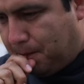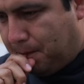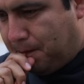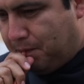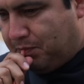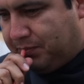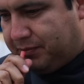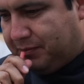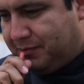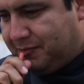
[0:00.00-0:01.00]

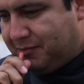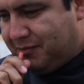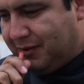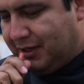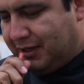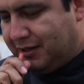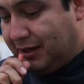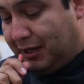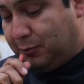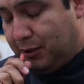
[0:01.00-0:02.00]
Ájale, ah, ¿eh? ¿qué tal?
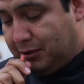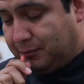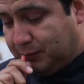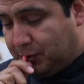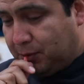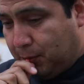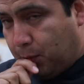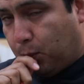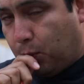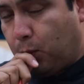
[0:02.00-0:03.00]

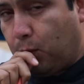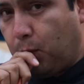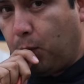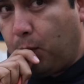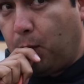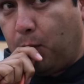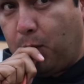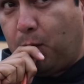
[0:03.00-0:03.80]
¿Sabe a jugo verde, va, jefe?